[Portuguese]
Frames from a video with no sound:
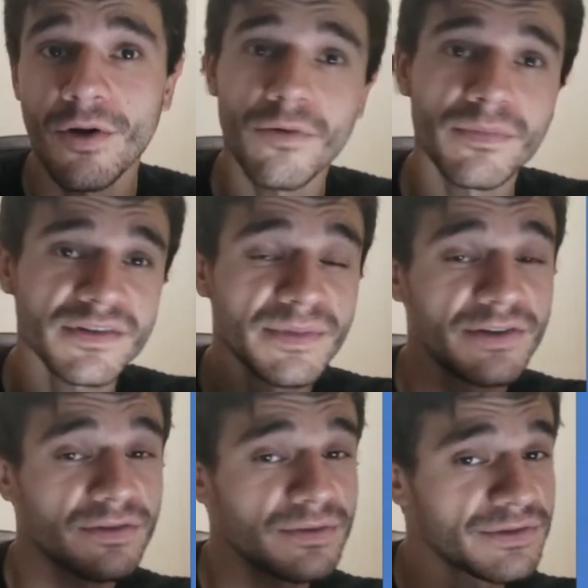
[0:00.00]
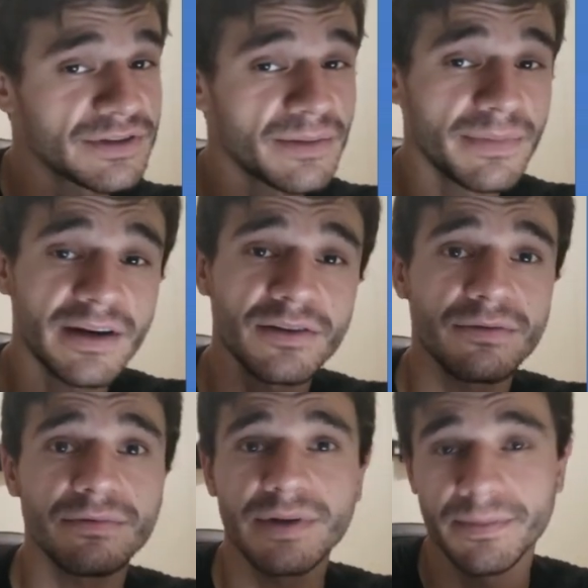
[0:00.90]
como as medições de
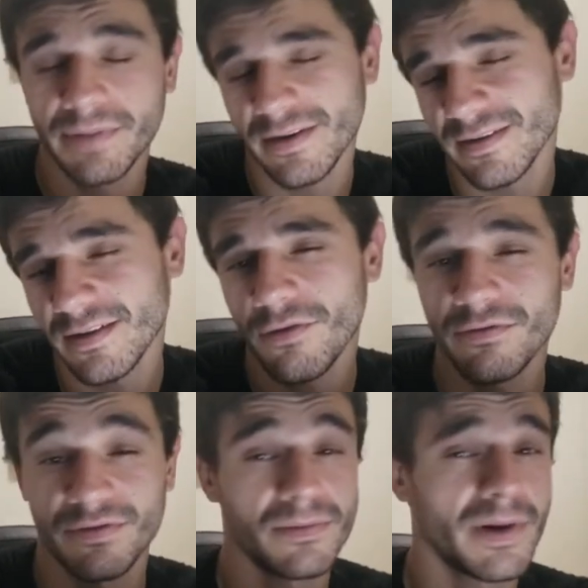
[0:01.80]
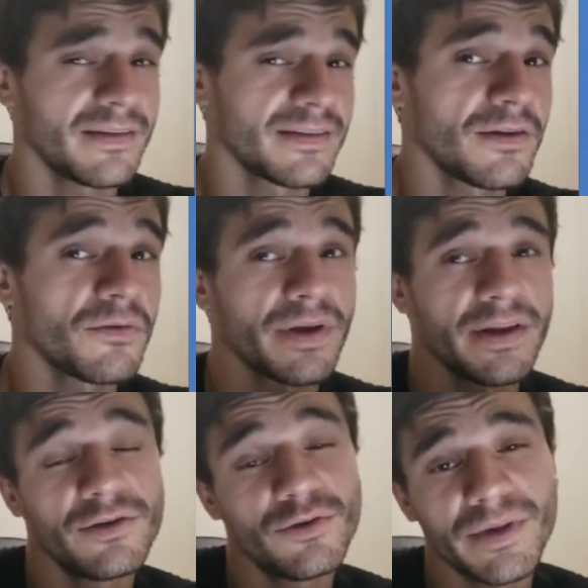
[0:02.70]
temperatura, pressão, vibração,
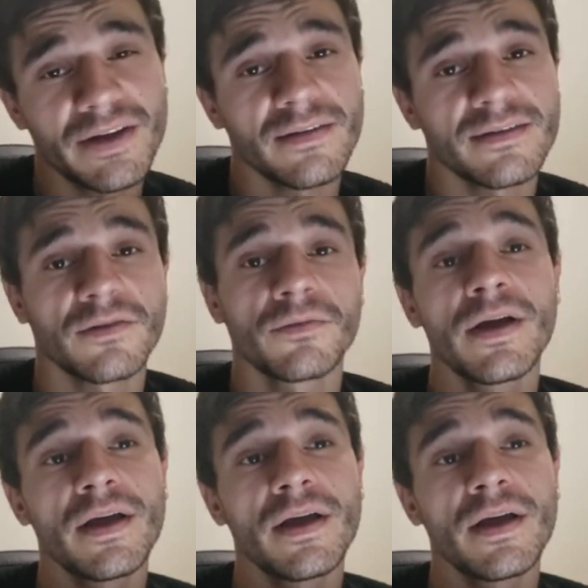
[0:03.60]
iluminação